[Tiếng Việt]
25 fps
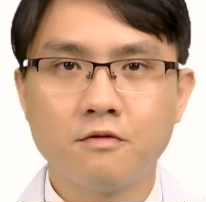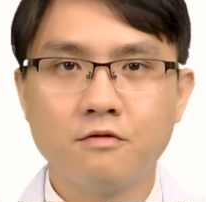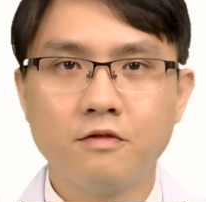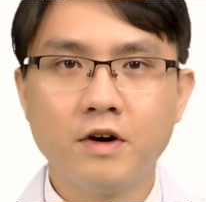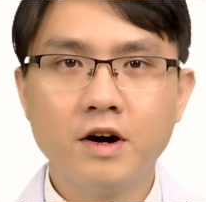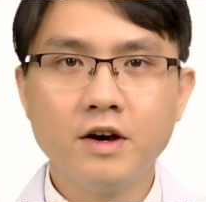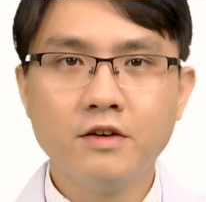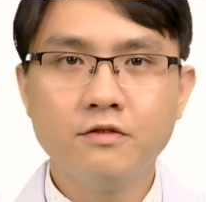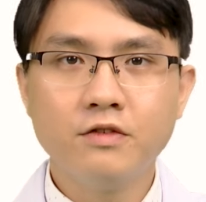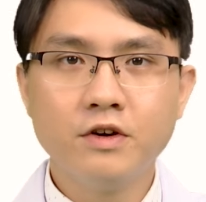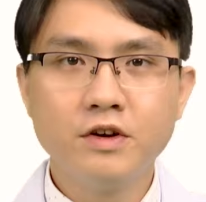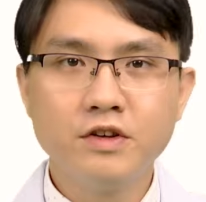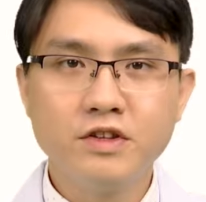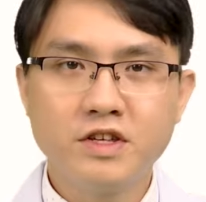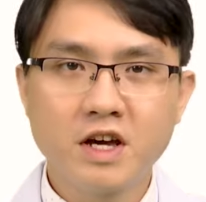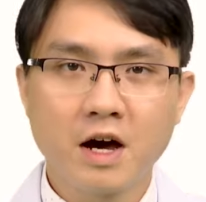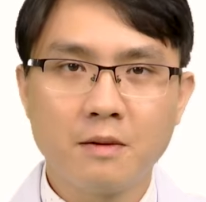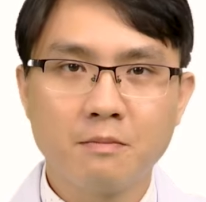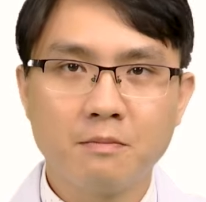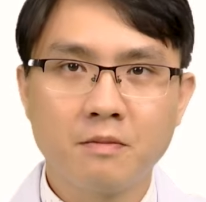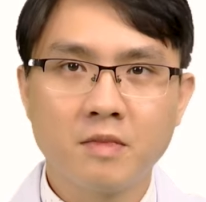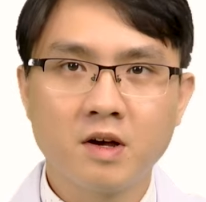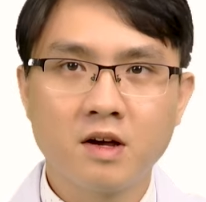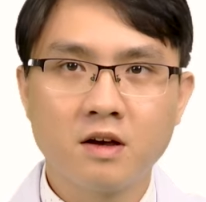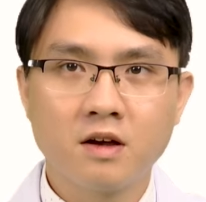Với phương
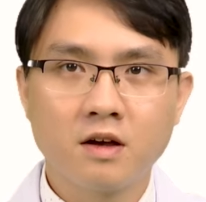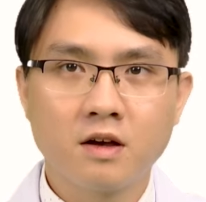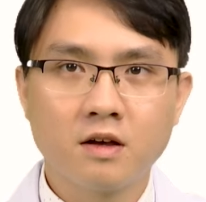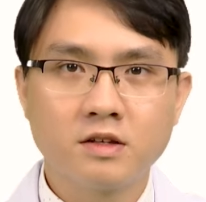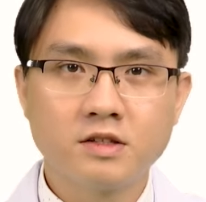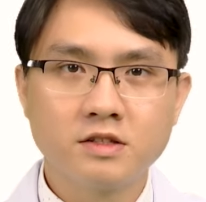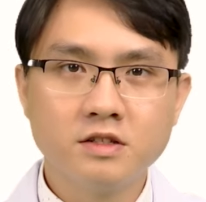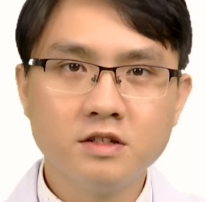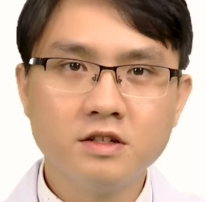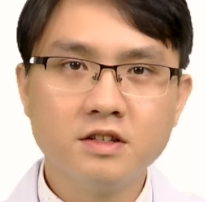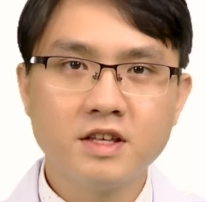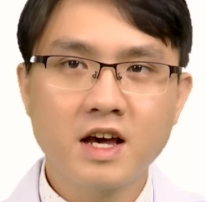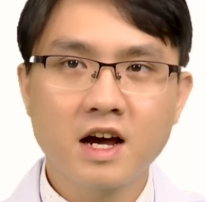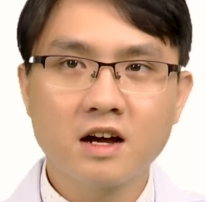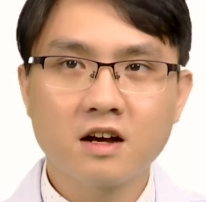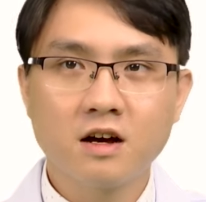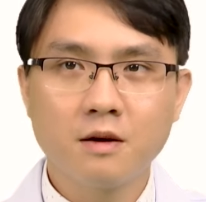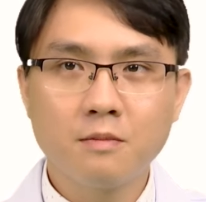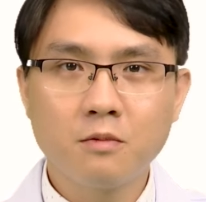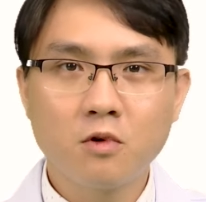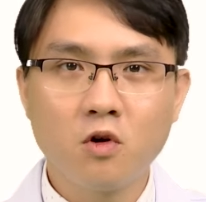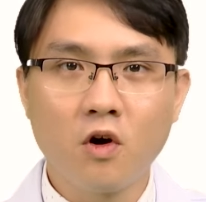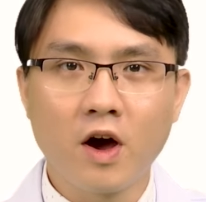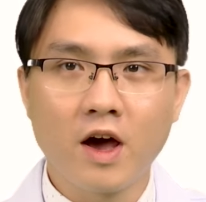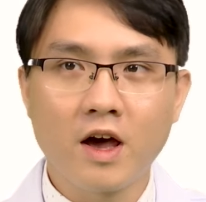châm xương chắc
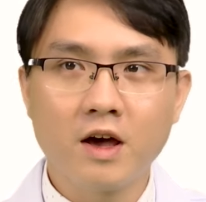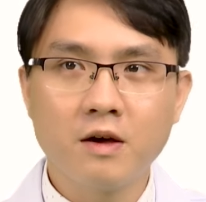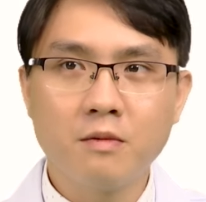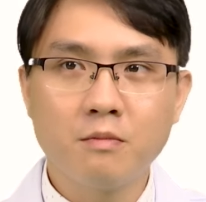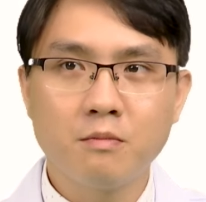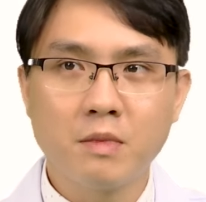khớp khỏe,